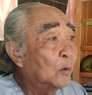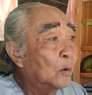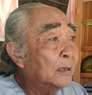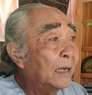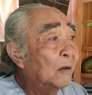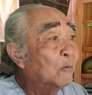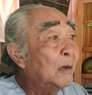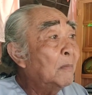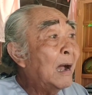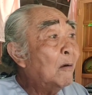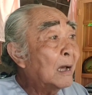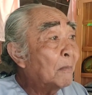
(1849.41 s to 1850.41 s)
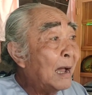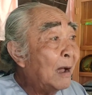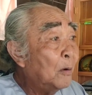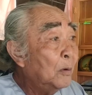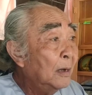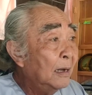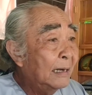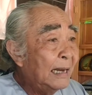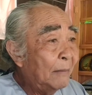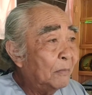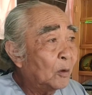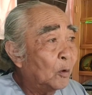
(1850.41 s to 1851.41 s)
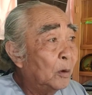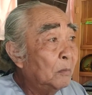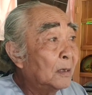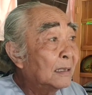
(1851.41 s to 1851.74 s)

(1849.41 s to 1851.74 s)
của tiền quý báo là bao em tuổi